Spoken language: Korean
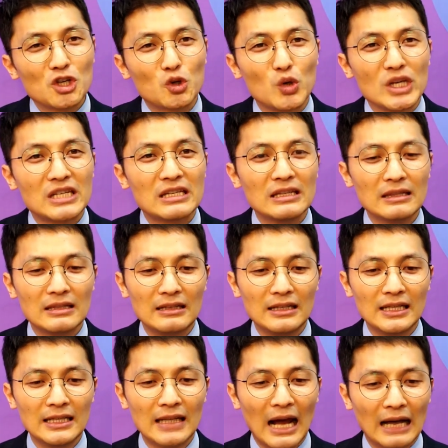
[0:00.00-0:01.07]
귀신
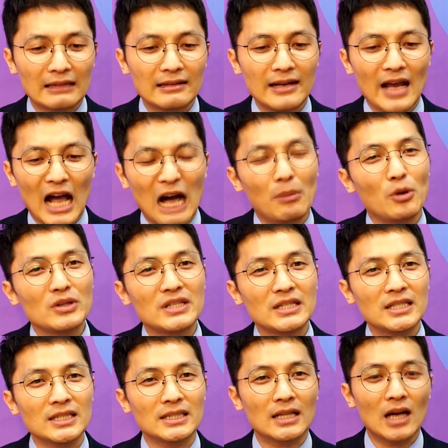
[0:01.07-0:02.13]
들린 아들의
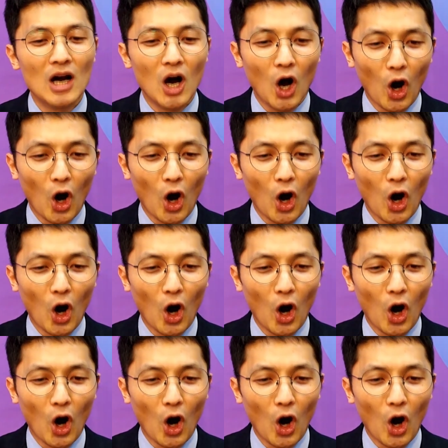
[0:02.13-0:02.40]
아버지는